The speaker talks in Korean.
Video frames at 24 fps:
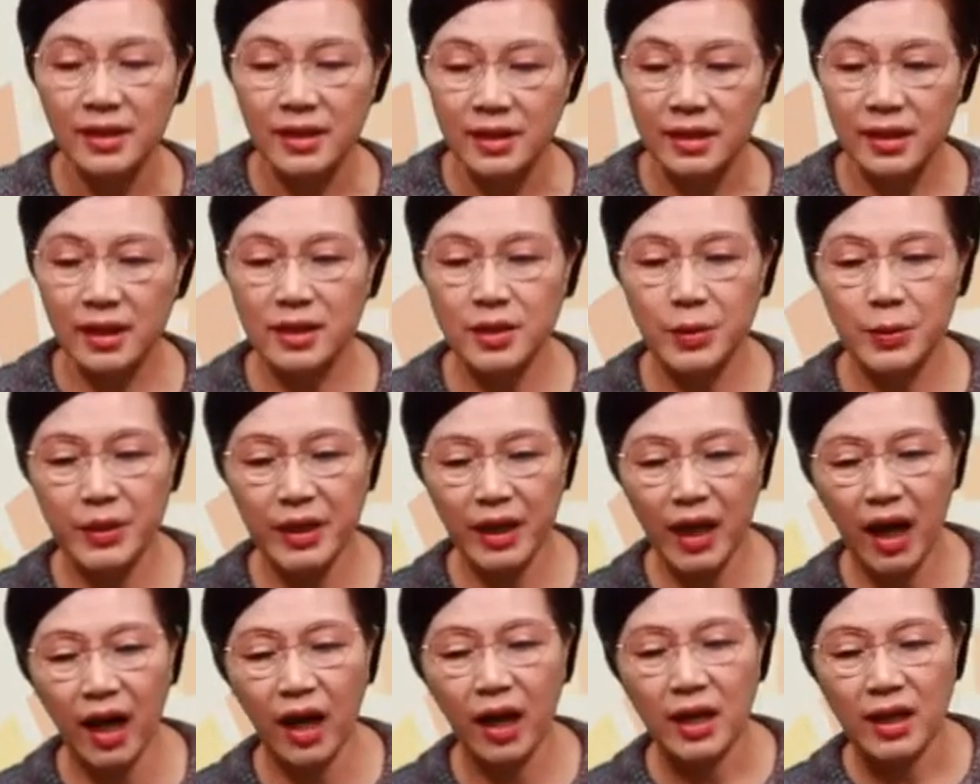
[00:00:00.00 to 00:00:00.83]
그래서
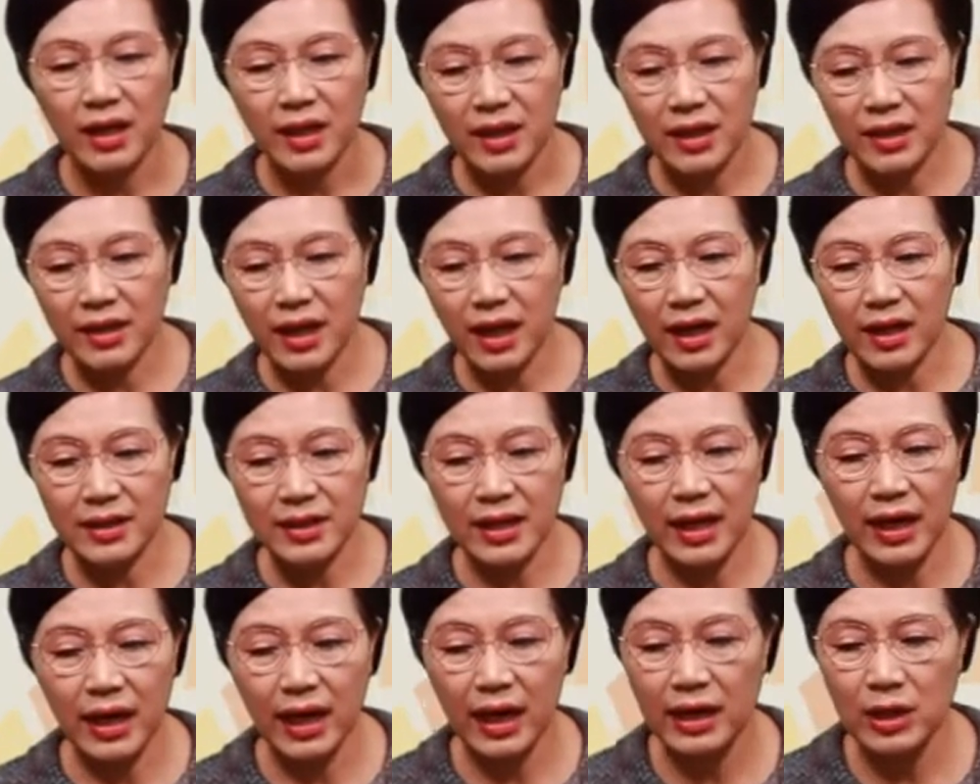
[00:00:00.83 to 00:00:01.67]
우리가 이 땅을
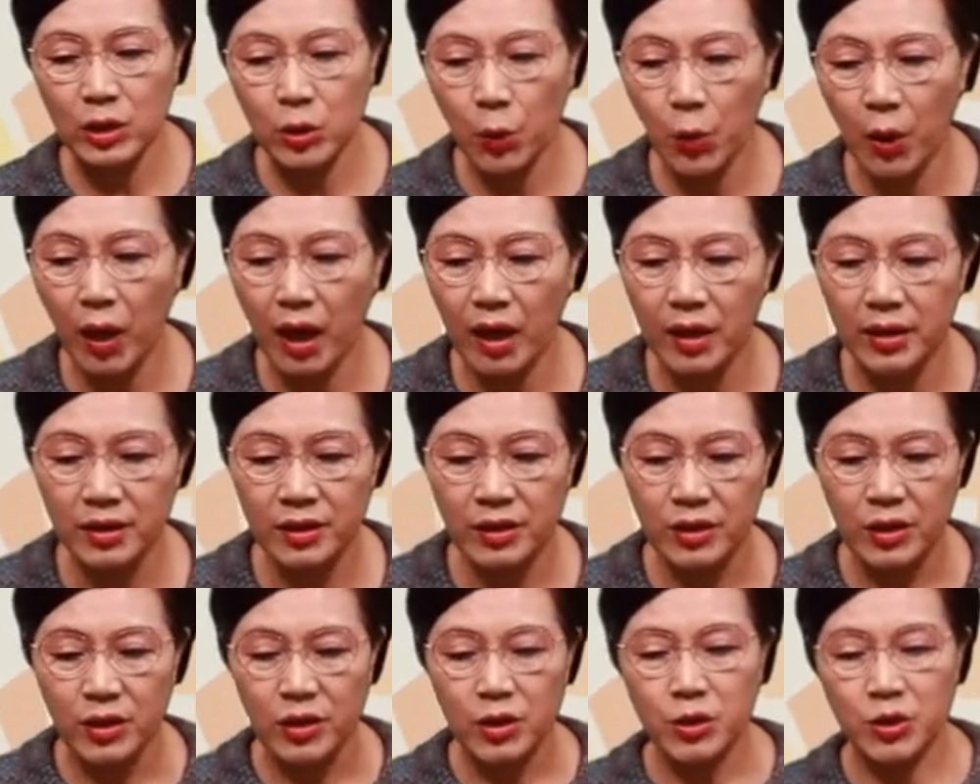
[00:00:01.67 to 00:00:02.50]
살아간 동안
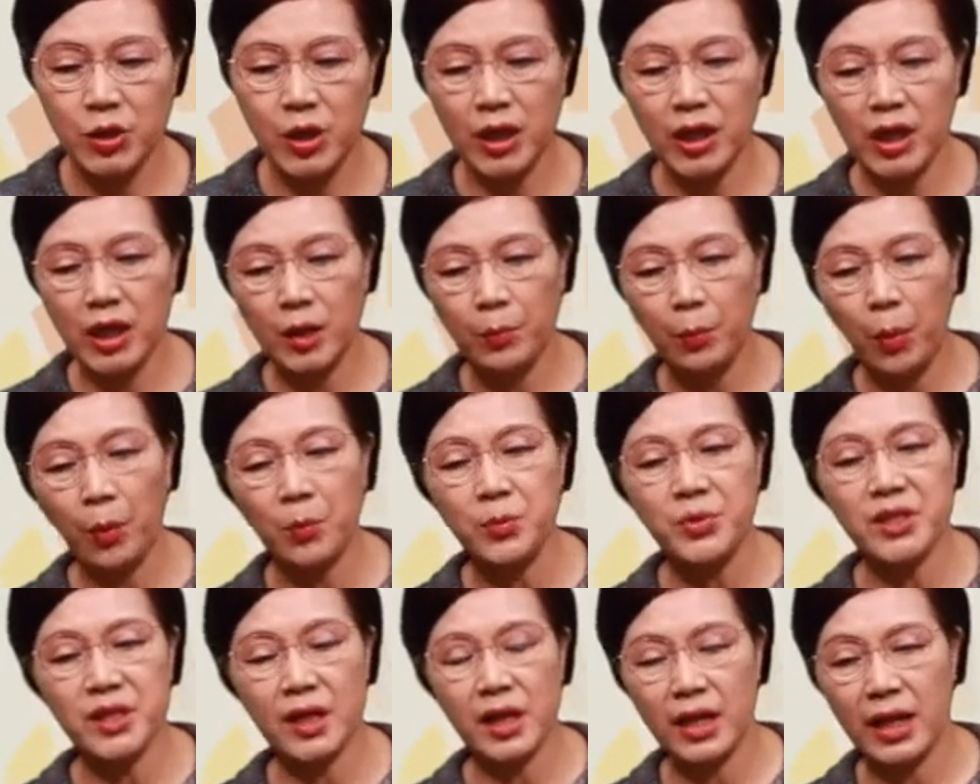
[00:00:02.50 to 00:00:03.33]
죄를
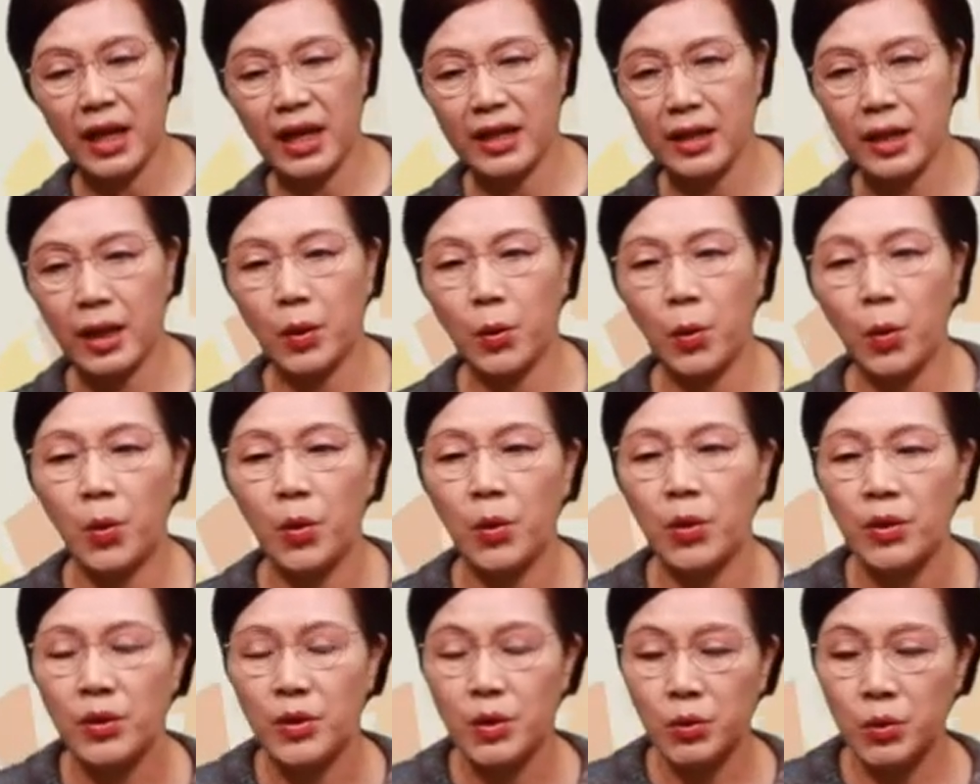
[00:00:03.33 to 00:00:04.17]
범치 않아야 되고
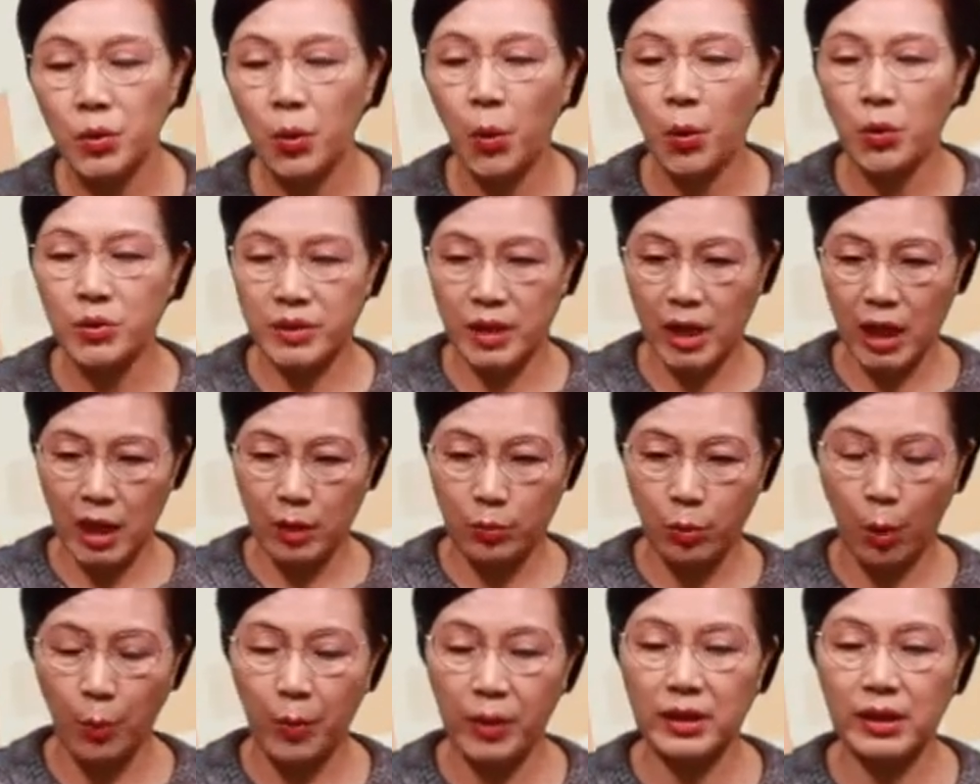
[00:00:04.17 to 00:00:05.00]
또 죄를
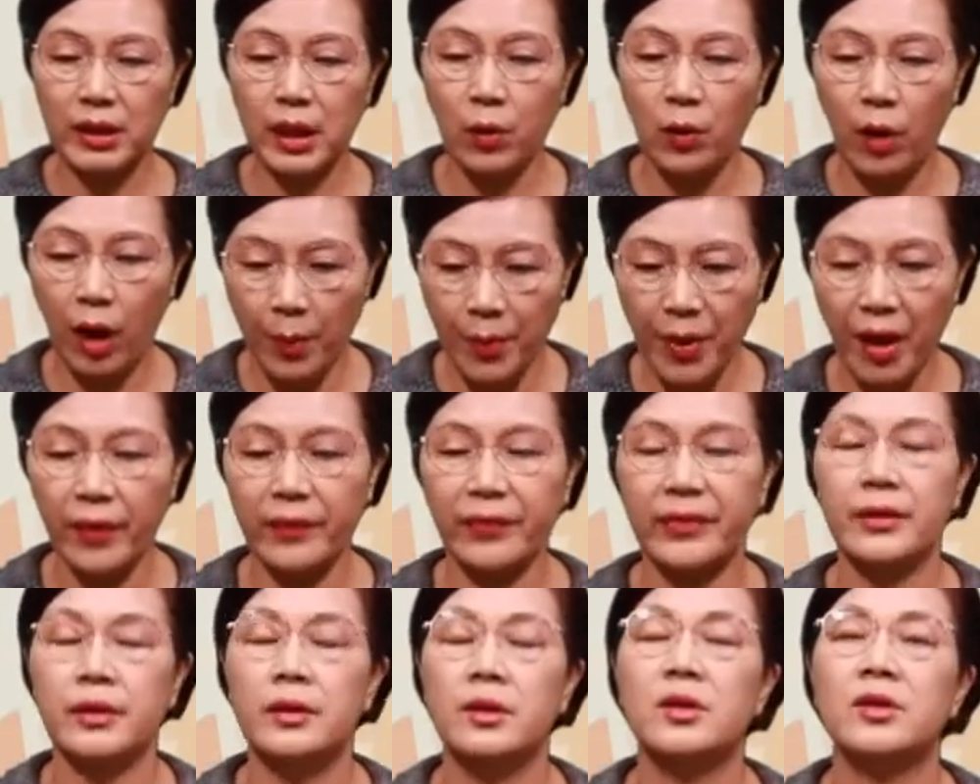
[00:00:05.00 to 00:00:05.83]
범했다고 하면